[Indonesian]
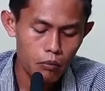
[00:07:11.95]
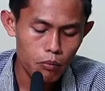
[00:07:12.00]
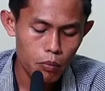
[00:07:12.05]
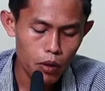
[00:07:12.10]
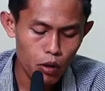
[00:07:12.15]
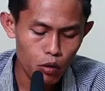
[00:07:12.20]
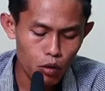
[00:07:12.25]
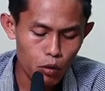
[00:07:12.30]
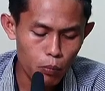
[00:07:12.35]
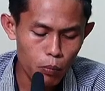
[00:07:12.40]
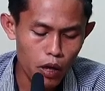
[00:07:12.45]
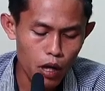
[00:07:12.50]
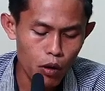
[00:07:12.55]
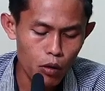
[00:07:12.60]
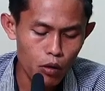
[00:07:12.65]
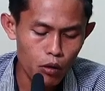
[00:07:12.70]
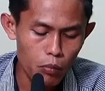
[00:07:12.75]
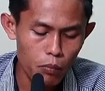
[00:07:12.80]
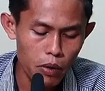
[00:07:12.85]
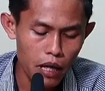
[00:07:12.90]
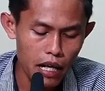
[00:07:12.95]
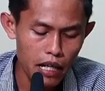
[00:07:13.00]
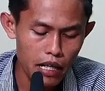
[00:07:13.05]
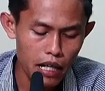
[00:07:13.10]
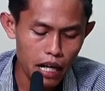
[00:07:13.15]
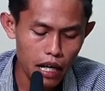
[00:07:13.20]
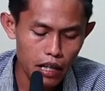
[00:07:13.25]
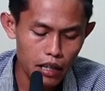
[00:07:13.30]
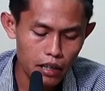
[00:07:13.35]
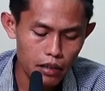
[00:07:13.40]
penuh
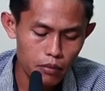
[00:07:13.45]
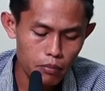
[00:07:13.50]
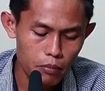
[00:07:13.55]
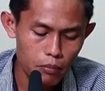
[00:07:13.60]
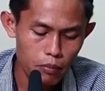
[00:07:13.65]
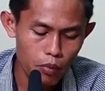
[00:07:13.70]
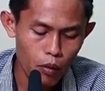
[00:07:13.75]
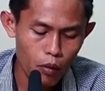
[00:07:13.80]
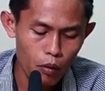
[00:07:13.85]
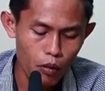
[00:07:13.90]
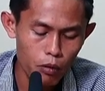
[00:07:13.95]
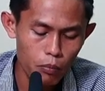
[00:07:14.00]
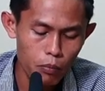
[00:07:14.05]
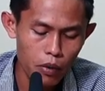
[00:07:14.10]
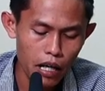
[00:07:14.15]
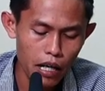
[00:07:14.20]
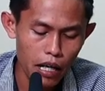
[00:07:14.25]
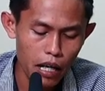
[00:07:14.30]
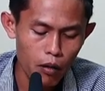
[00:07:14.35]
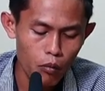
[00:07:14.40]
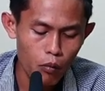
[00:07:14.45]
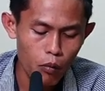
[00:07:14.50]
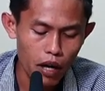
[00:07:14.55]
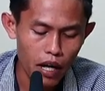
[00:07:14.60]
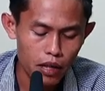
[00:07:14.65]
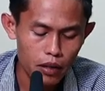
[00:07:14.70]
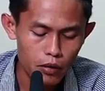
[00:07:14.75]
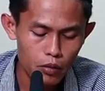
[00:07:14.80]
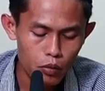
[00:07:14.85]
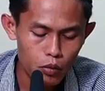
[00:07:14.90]
pengorbanan pengorbanan
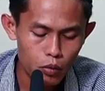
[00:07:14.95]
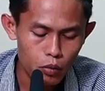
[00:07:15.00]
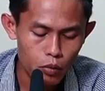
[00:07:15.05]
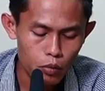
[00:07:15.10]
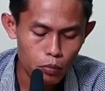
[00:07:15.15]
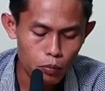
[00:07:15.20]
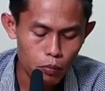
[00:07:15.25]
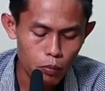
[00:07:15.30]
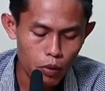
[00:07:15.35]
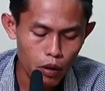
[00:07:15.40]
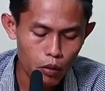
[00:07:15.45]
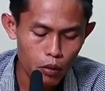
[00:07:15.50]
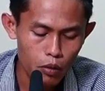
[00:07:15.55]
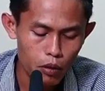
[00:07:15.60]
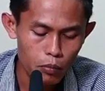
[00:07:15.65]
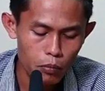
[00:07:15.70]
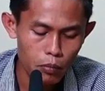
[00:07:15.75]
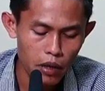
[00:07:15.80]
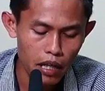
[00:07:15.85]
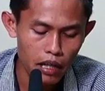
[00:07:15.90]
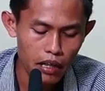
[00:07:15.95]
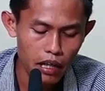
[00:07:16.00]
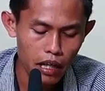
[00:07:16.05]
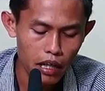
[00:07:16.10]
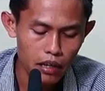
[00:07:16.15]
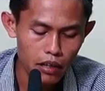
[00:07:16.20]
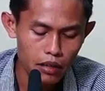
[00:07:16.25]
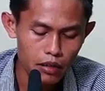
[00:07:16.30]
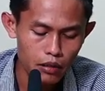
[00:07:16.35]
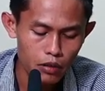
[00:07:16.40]
waktu
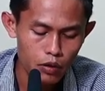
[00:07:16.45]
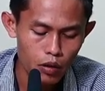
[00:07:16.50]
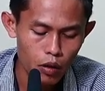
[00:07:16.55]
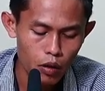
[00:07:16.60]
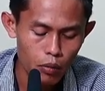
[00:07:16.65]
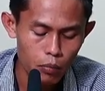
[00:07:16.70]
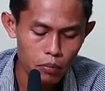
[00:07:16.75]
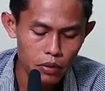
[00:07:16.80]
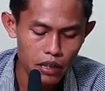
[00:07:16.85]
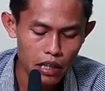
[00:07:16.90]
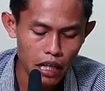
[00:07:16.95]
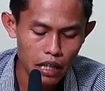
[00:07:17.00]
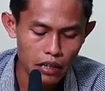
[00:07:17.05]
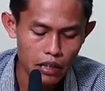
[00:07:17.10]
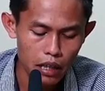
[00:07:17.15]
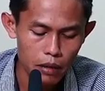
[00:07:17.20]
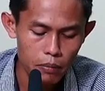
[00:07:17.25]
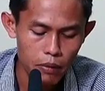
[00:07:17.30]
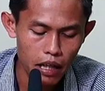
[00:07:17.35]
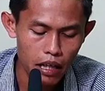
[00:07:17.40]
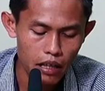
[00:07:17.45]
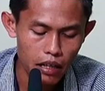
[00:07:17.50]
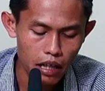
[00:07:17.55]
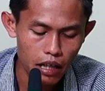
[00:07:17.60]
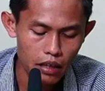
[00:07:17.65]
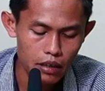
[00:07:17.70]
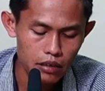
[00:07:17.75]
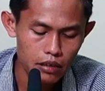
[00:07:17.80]
pengorbanan yo ya biaya barang